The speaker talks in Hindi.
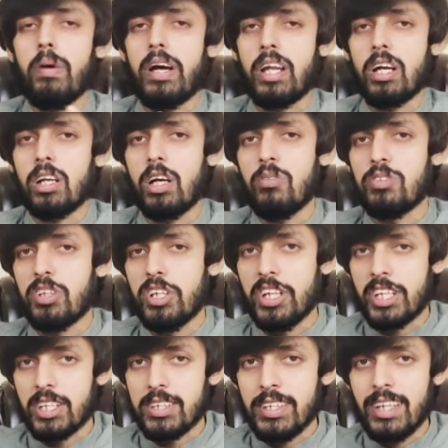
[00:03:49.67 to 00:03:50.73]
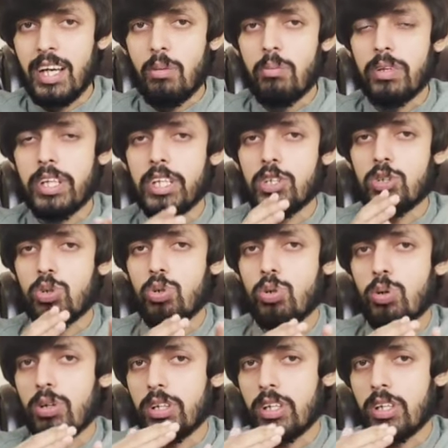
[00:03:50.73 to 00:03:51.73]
पैराग्राफ जनरेटर से हमने जो